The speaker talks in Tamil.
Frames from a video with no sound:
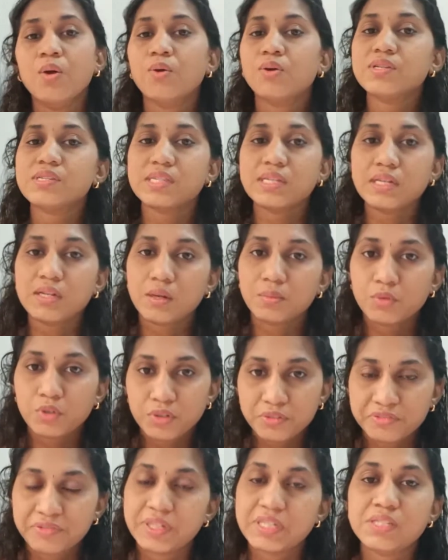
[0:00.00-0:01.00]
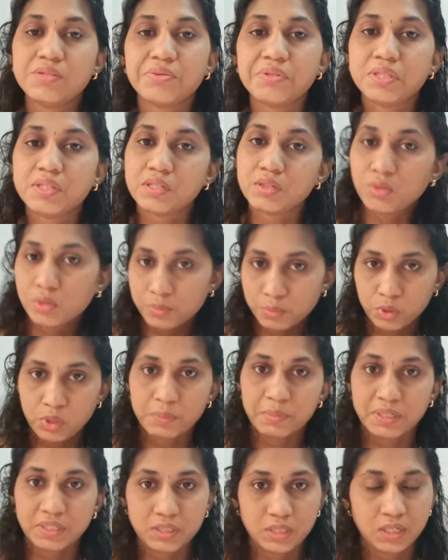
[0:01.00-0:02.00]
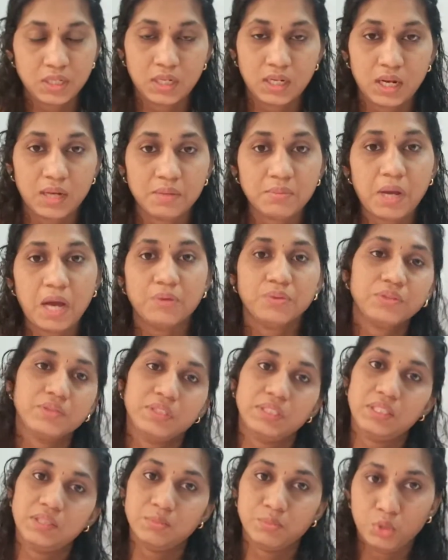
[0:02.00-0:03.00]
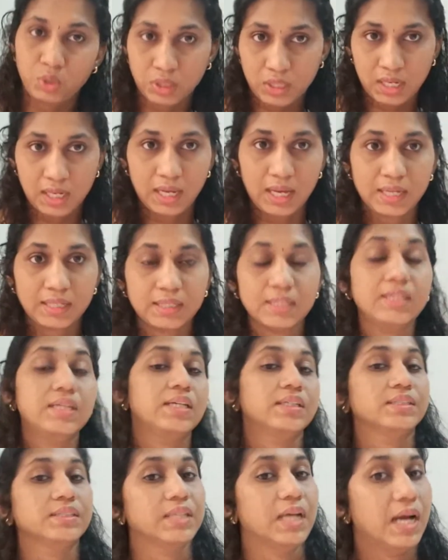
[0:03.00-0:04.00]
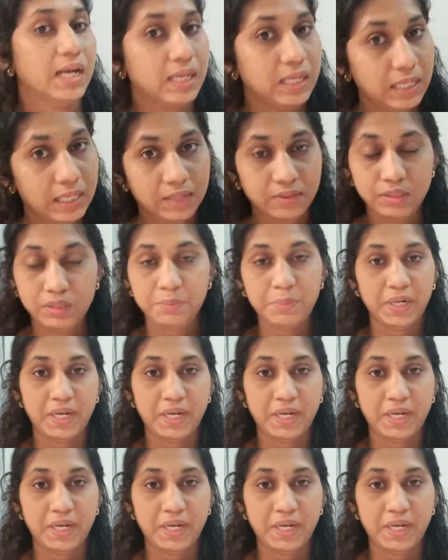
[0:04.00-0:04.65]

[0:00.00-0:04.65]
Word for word: ஒரு சில நம்மளோட ஃப்ரெண்ட்ஸ் வந்துட்டு ஒரு புக்கு படிச்சிருக்கலாம் அவங்க வந்து இந்த புக்கு நல்லா இருக்குங்கிறதுக்காக நீங்கள் வந்து